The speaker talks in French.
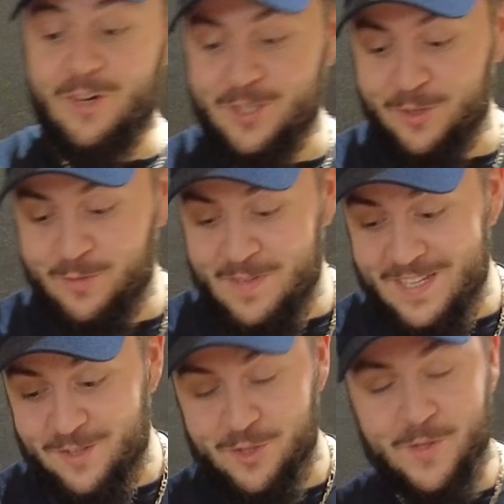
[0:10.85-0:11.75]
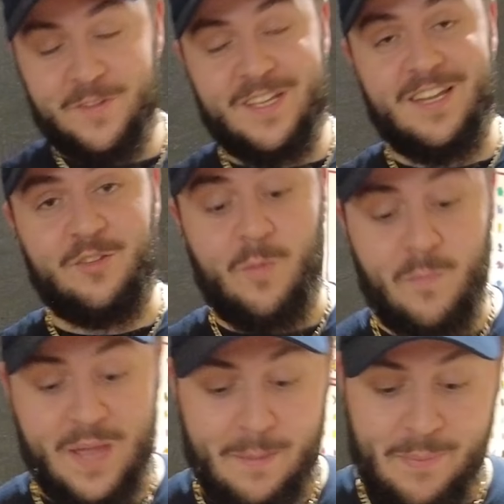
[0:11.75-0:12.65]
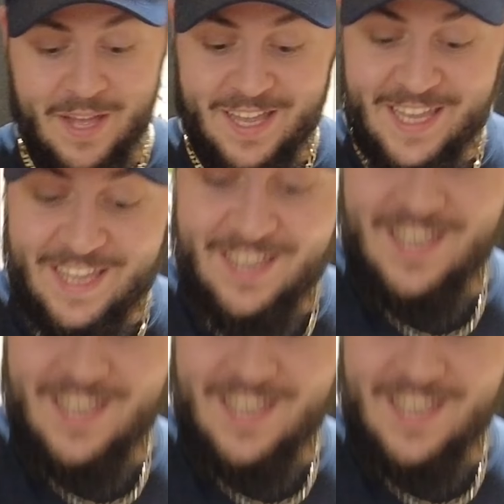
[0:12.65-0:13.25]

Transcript: Aujourd'hui, je suis en train de préparer